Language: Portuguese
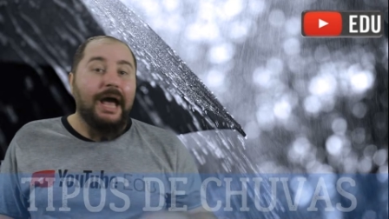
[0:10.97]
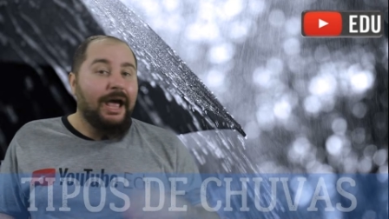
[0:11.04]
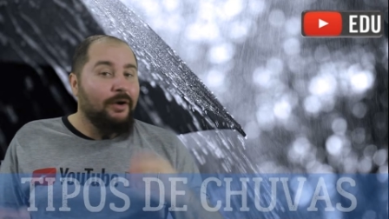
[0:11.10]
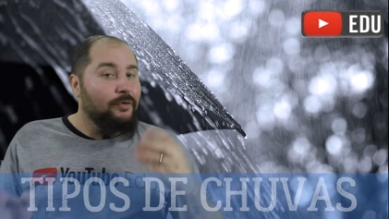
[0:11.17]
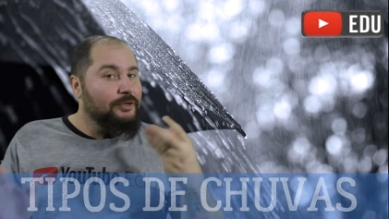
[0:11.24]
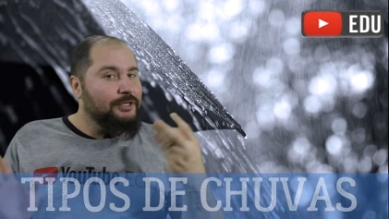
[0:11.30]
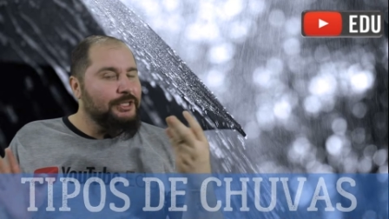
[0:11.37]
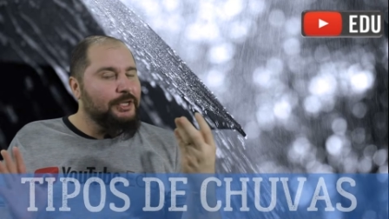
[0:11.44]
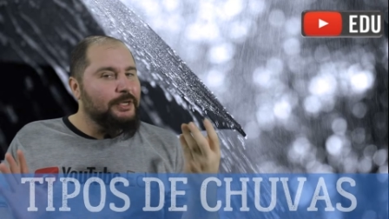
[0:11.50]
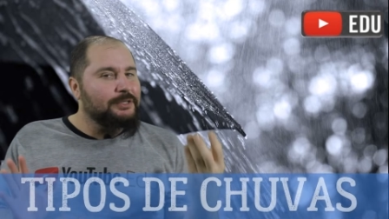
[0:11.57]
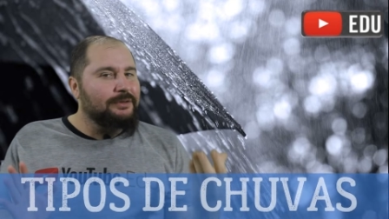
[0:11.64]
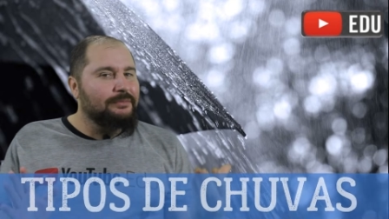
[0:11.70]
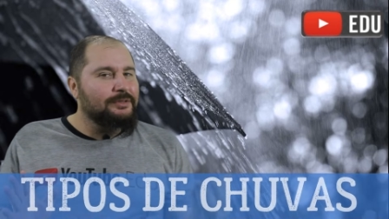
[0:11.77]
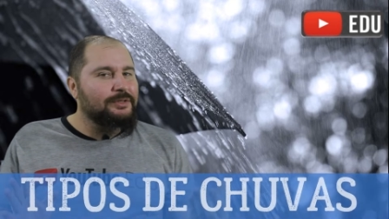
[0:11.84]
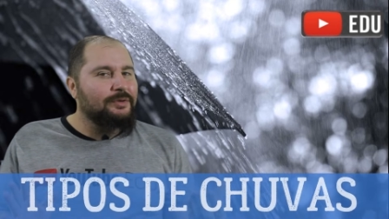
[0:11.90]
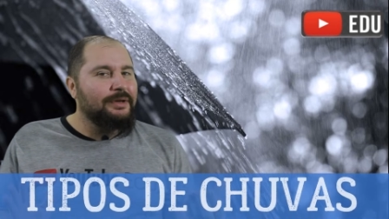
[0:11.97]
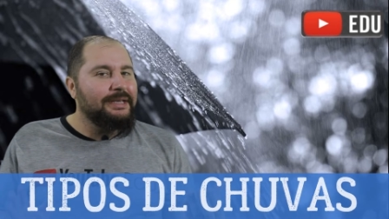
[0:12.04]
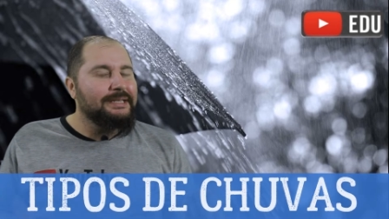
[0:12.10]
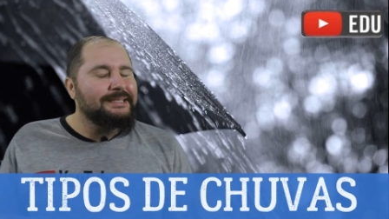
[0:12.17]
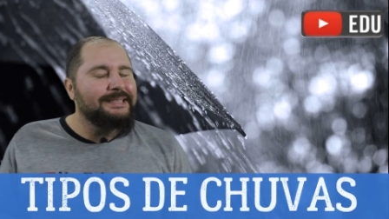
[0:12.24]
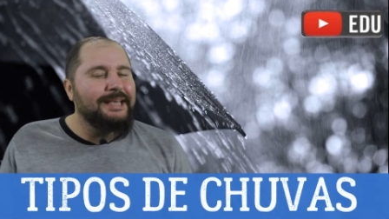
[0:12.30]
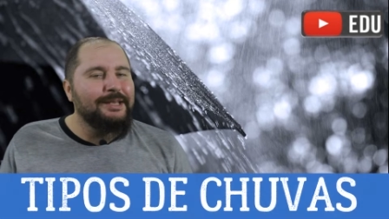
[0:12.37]
aonde nós vamos
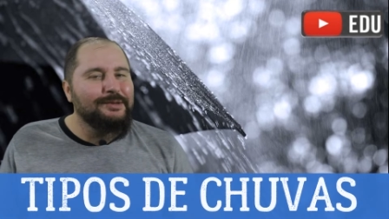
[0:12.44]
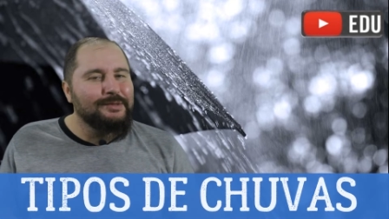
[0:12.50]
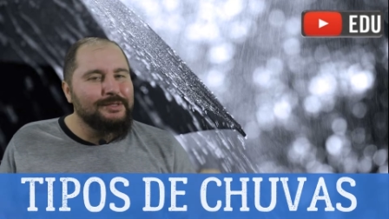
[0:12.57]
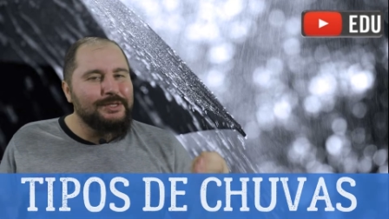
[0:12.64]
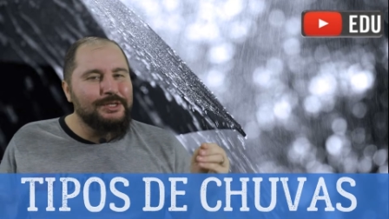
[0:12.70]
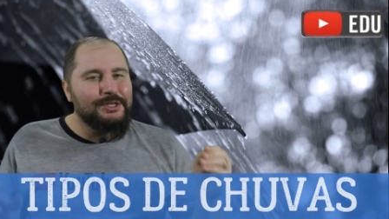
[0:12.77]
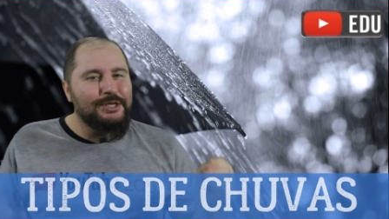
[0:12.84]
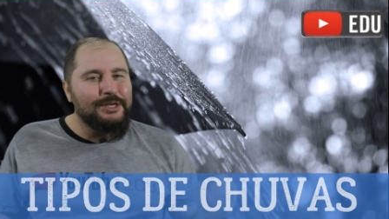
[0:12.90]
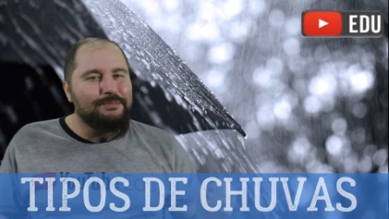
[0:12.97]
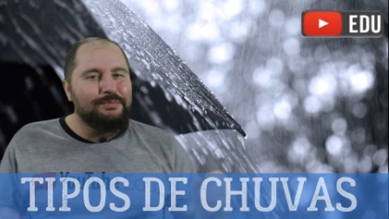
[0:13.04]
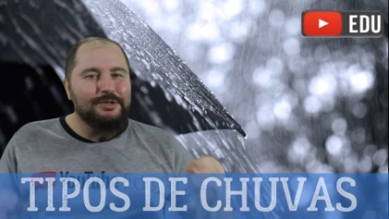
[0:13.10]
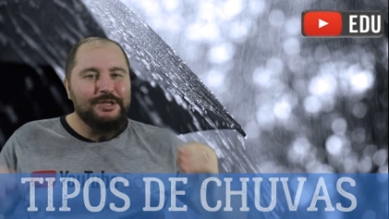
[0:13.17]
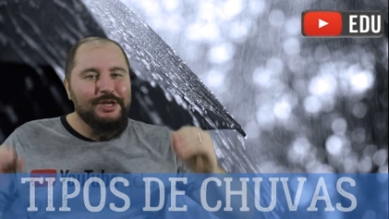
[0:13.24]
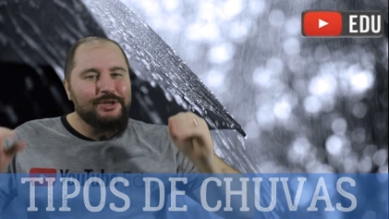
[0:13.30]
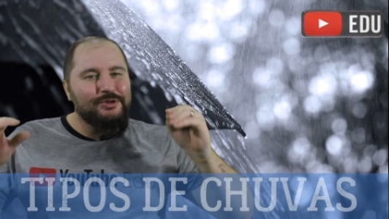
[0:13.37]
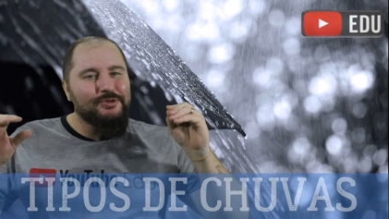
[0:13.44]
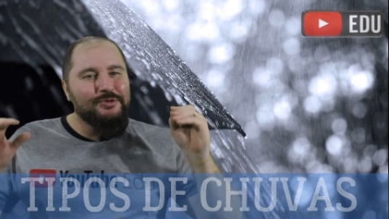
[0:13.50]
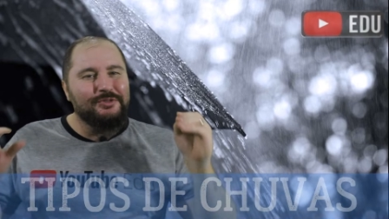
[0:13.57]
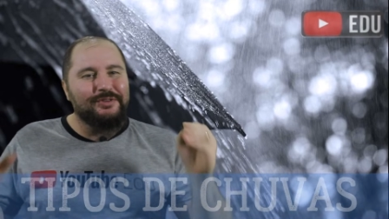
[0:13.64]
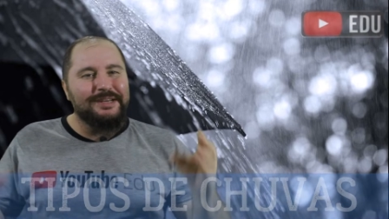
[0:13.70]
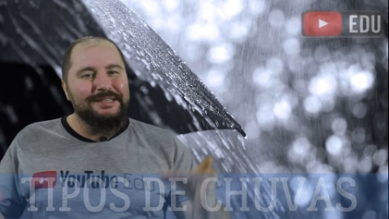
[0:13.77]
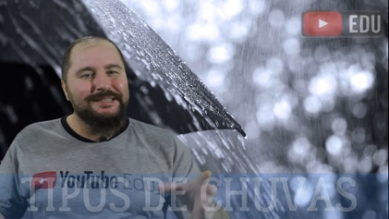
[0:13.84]
conhecer os tipos de
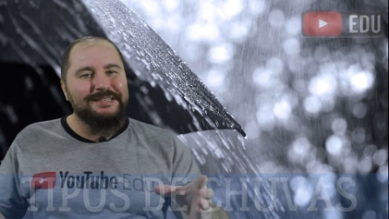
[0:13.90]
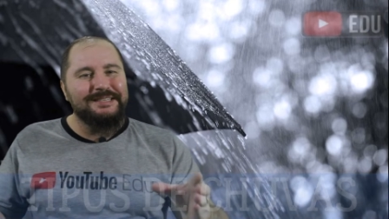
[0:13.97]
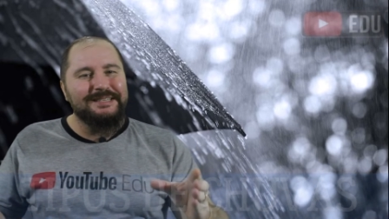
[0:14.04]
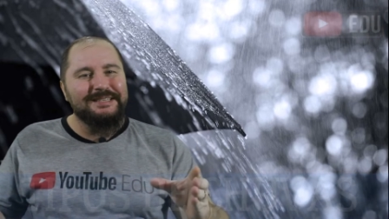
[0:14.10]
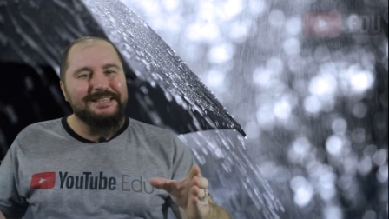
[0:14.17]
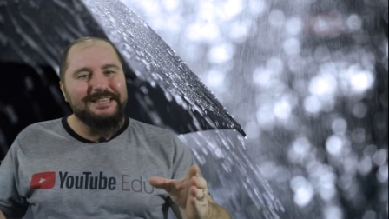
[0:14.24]
chuvas.